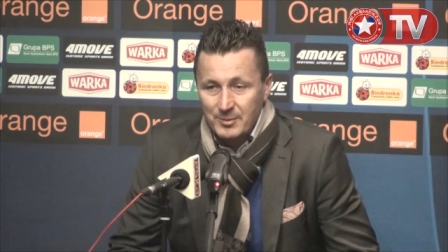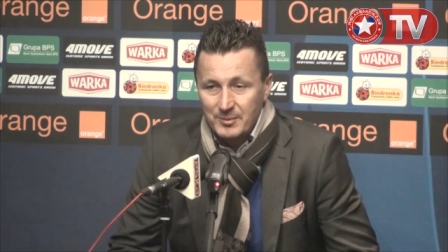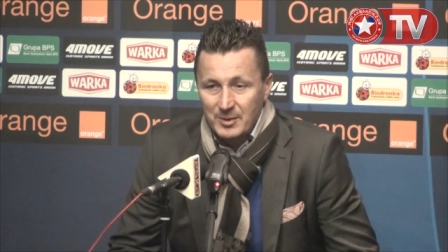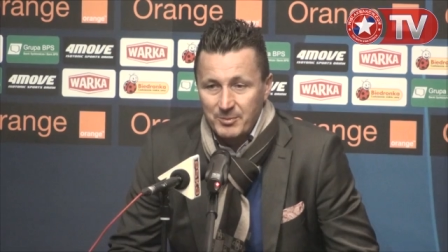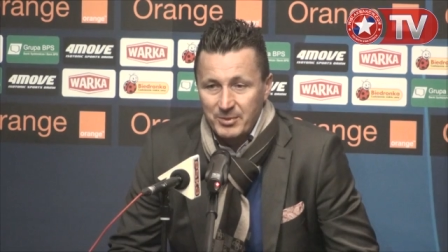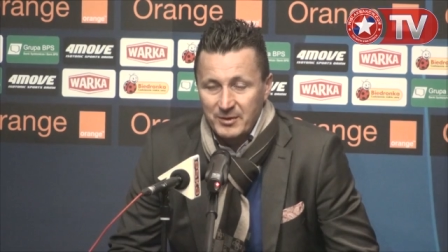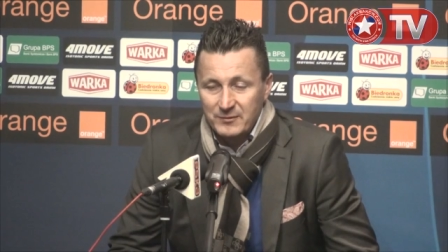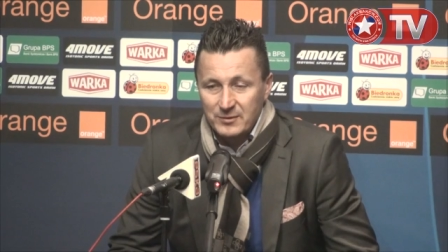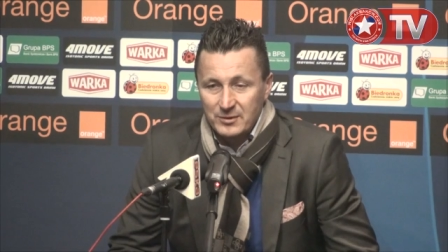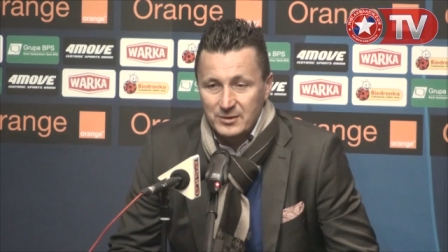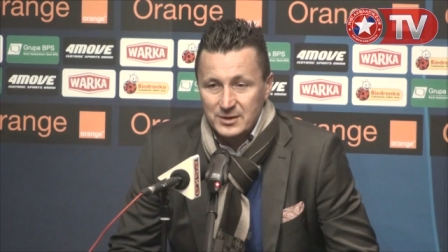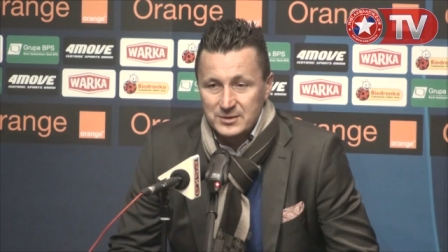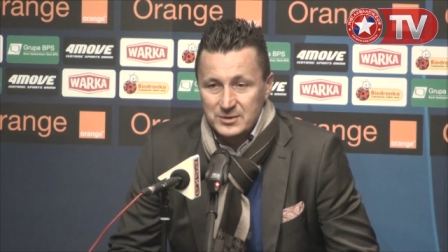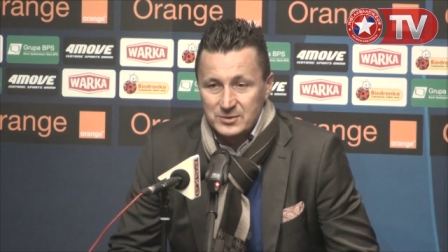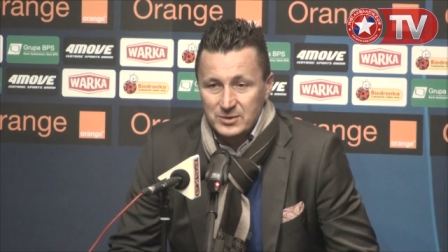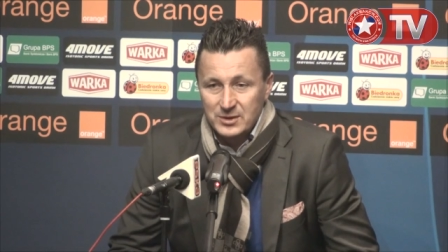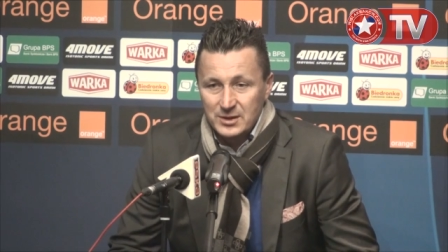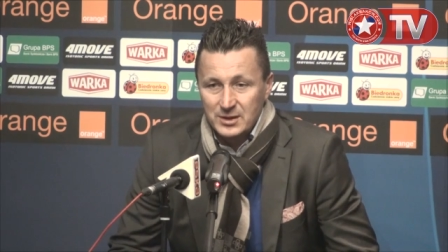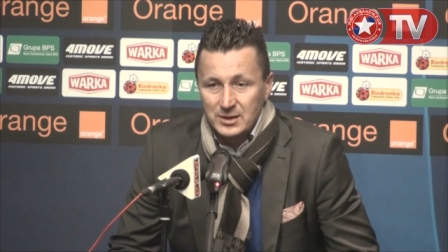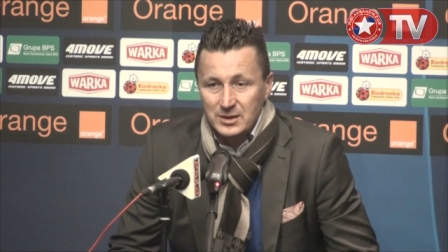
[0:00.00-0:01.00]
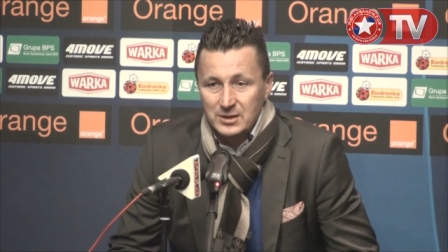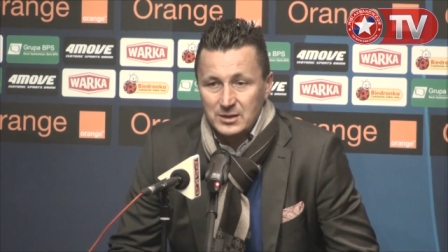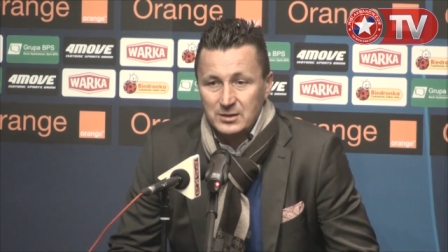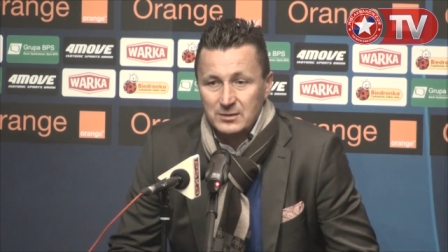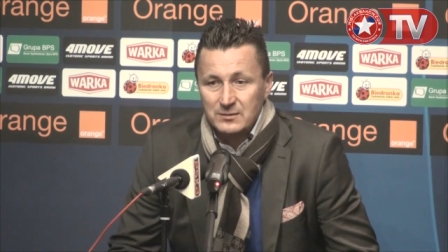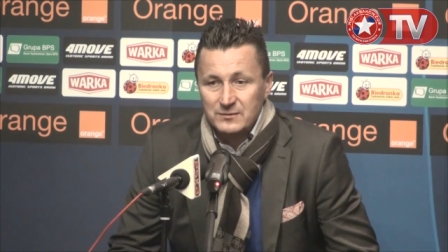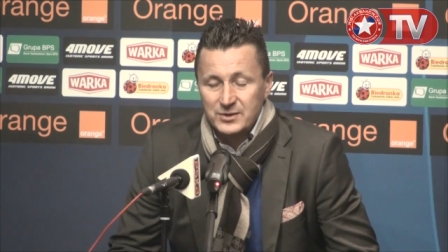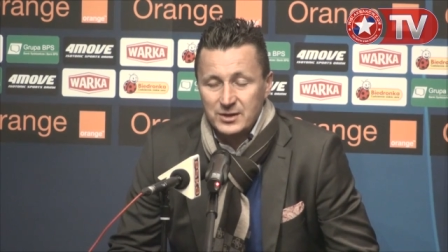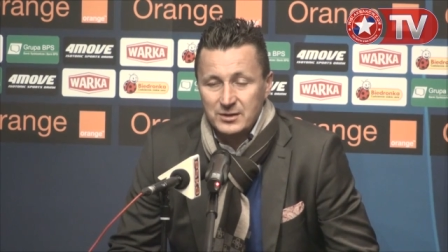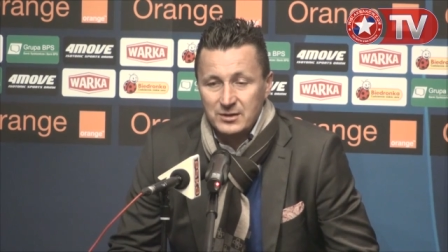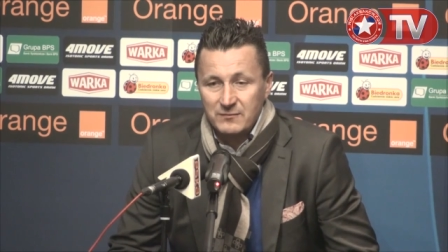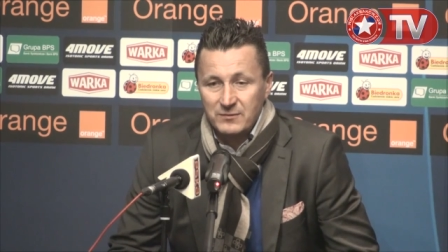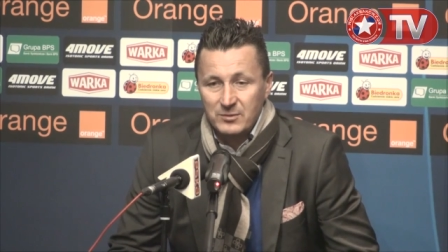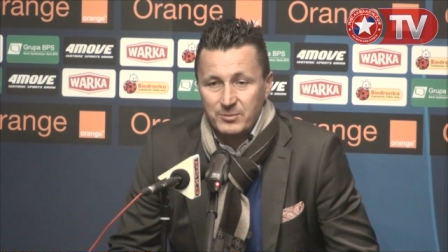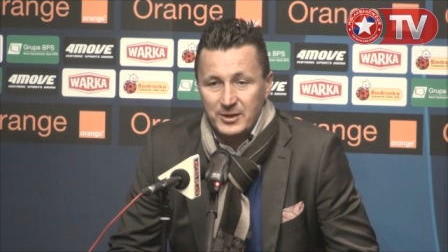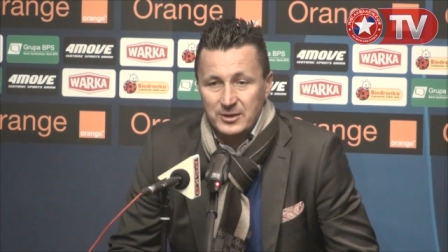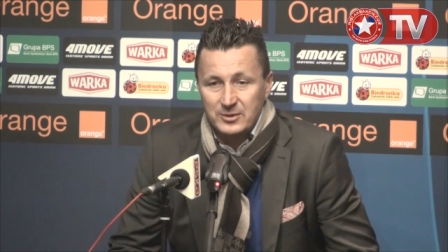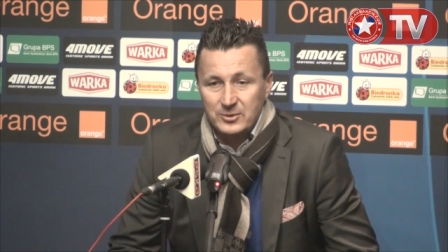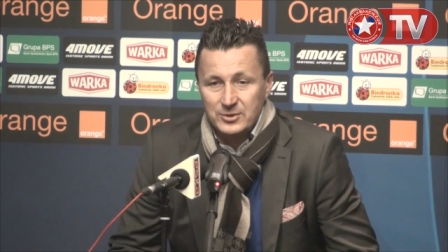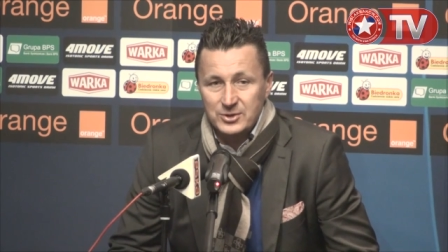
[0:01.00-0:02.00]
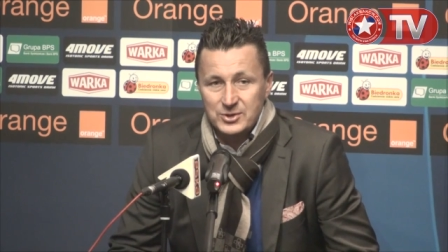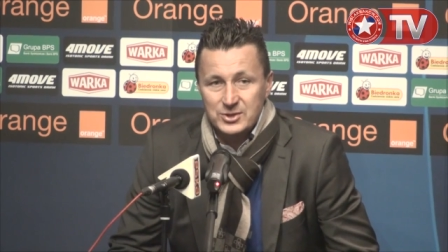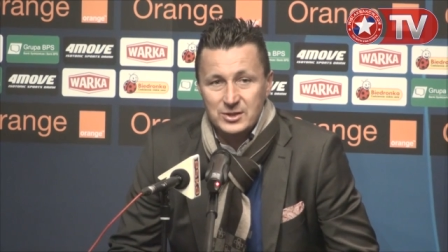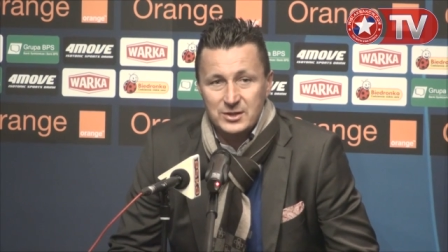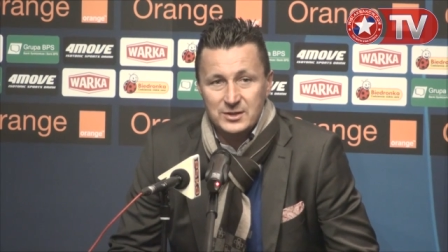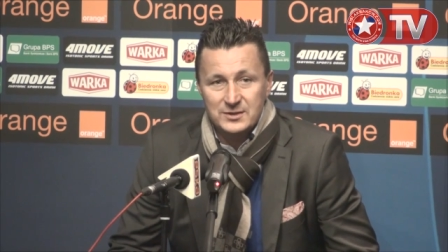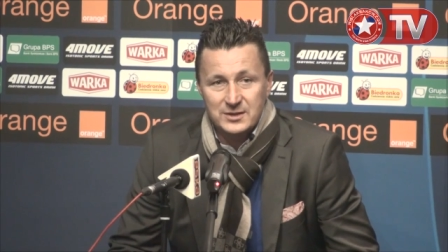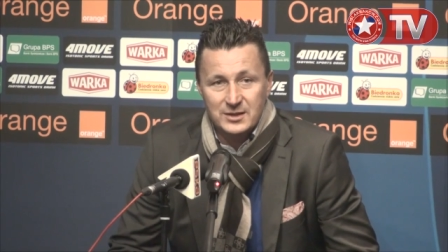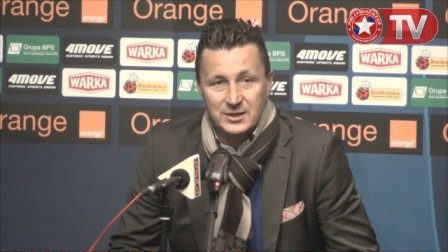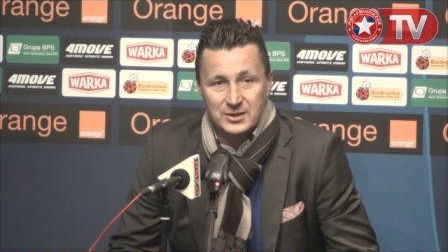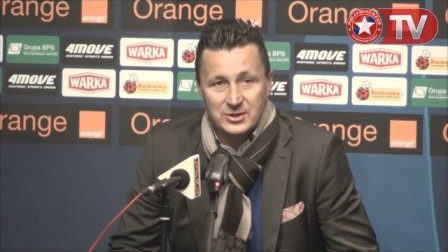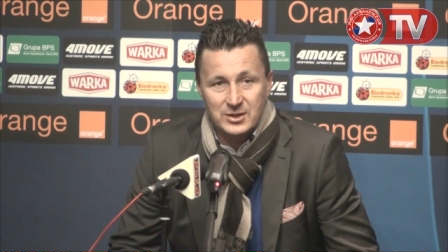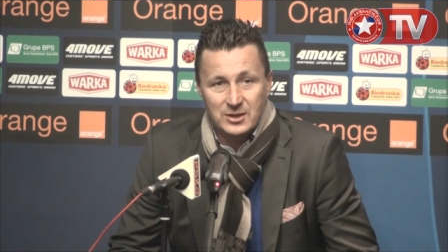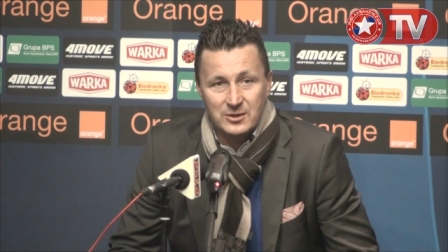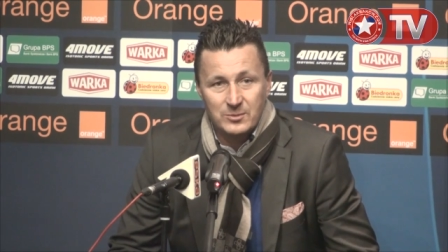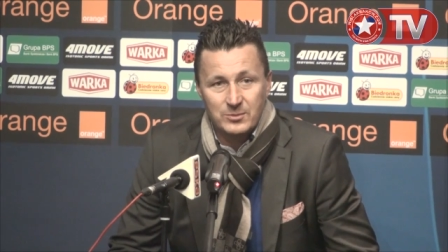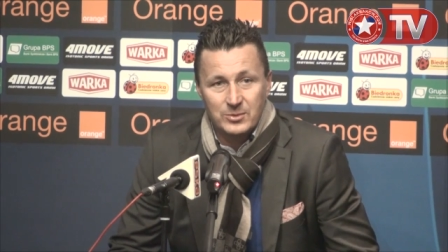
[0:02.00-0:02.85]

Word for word: bym na pewno nas tutaj w żadnym wypadku jeszcze nie skreślał,